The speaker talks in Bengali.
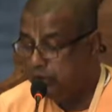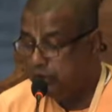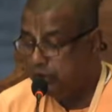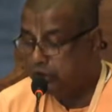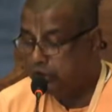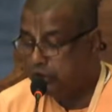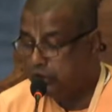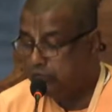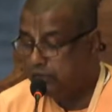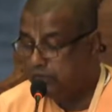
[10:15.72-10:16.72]

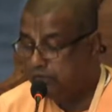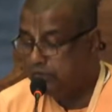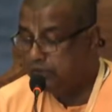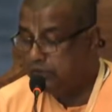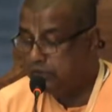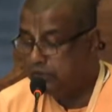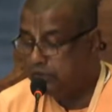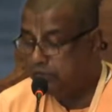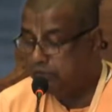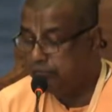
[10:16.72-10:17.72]
যথাযথভাবে
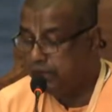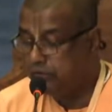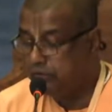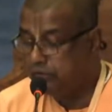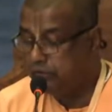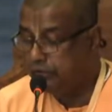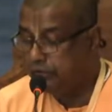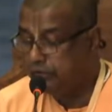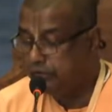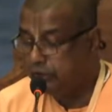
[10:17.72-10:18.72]
বিধিনিষেধগুলো পালন করে
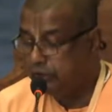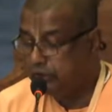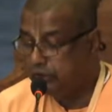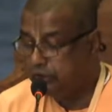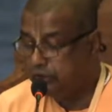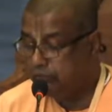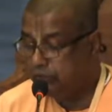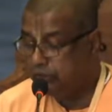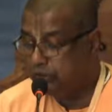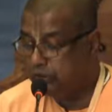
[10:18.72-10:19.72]
কৃষ্ণ
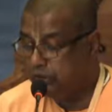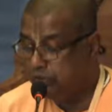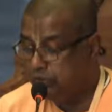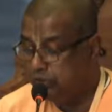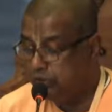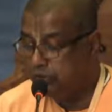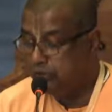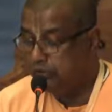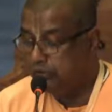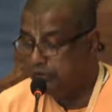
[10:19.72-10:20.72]
ভক্তিতে উন্নত
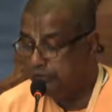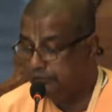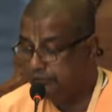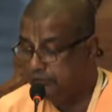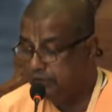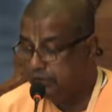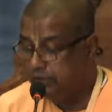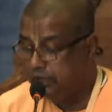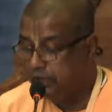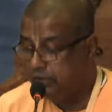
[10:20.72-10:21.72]
হওয়া
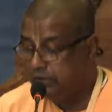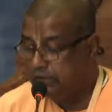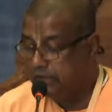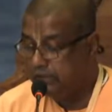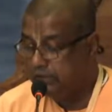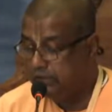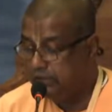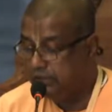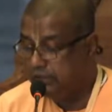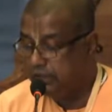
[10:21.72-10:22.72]
তাহলে শান্তি
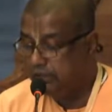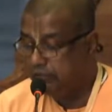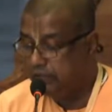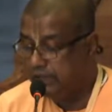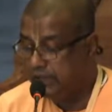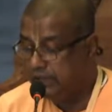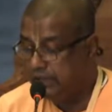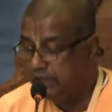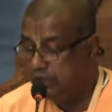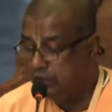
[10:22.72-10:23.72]
এবং
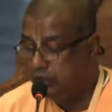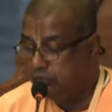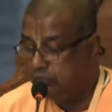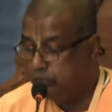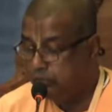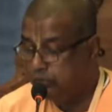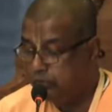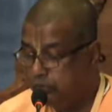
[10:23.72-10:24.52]
জ্ঞানে পূর্ণ